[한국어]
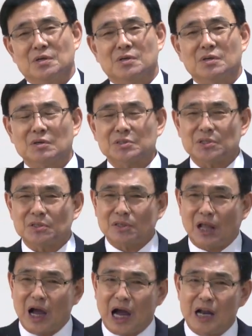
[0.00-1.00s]

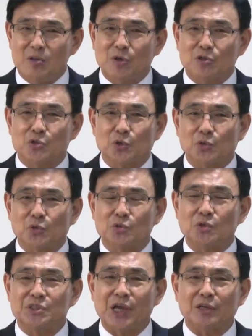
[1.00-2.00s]
그것을 다 알면서도
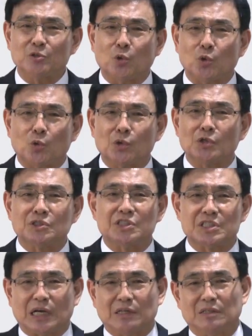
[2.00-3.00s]
그것이 행동으로
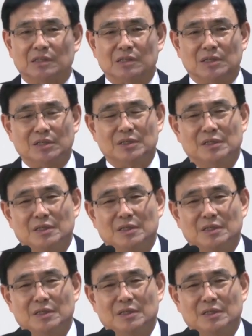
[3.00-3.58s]
옮겨지지 않는 거예요.